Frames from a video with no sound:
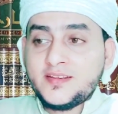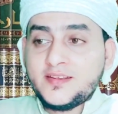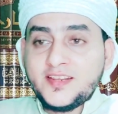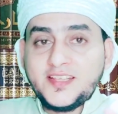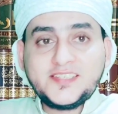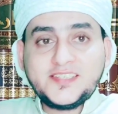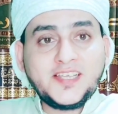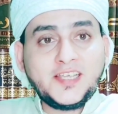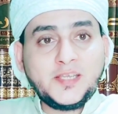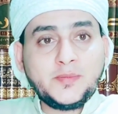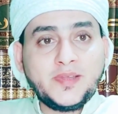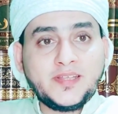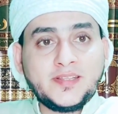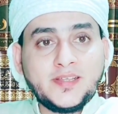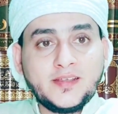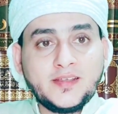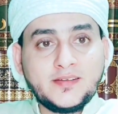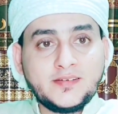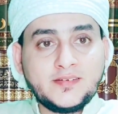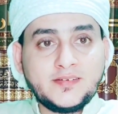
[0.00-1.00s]
ليس
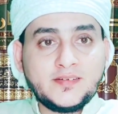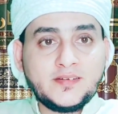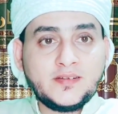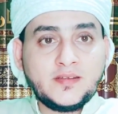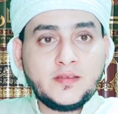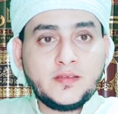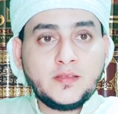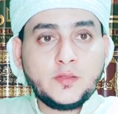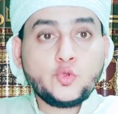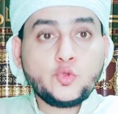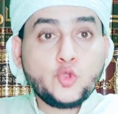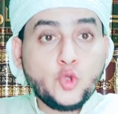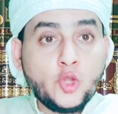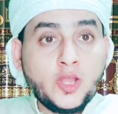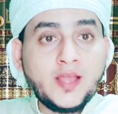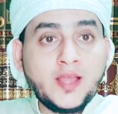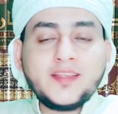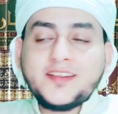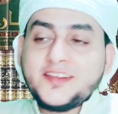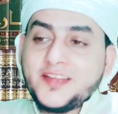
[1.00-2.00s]
عبادة
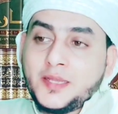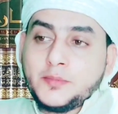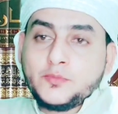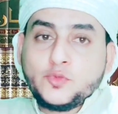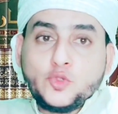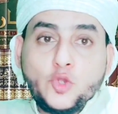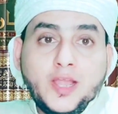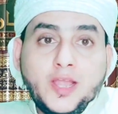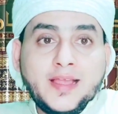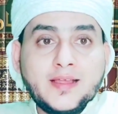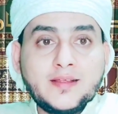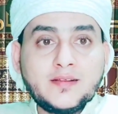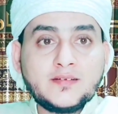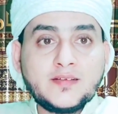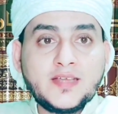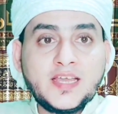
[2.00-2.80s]
دعاء نعم دعاء